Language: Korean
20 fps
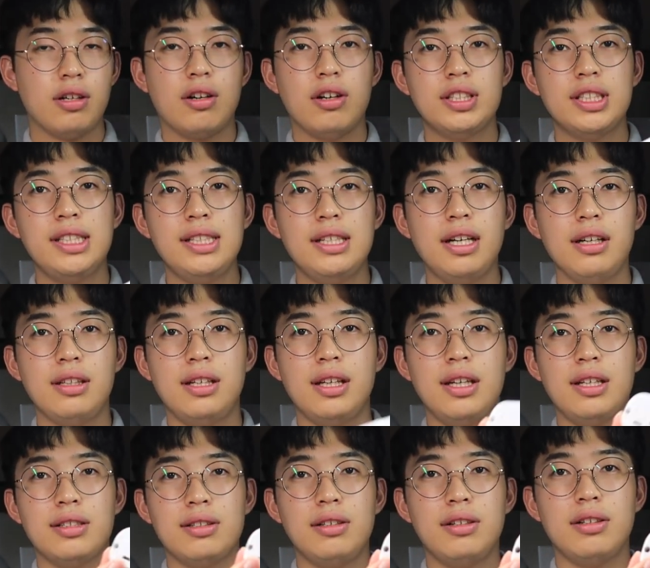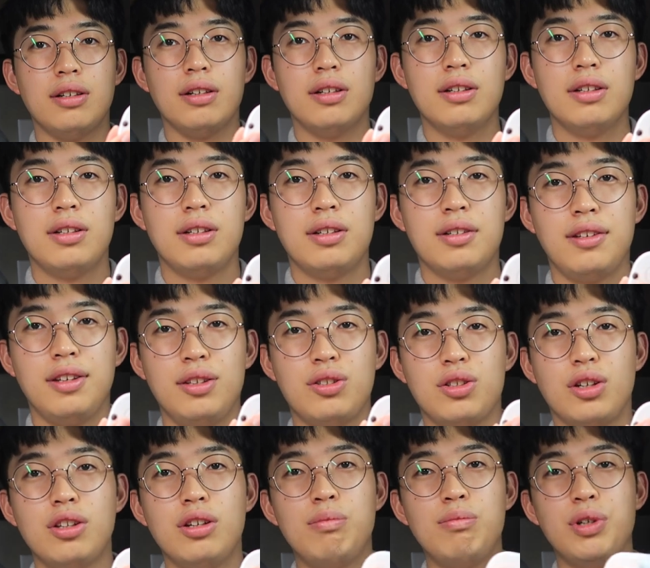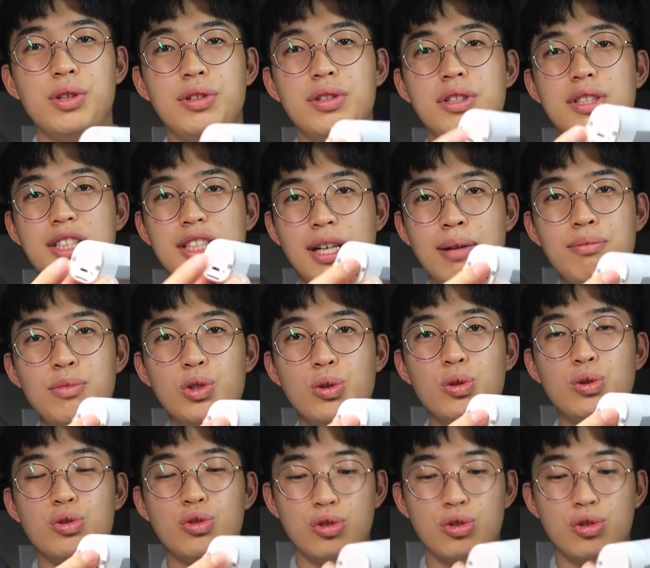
꺼진 상태에서 이 전원 버튼을 3초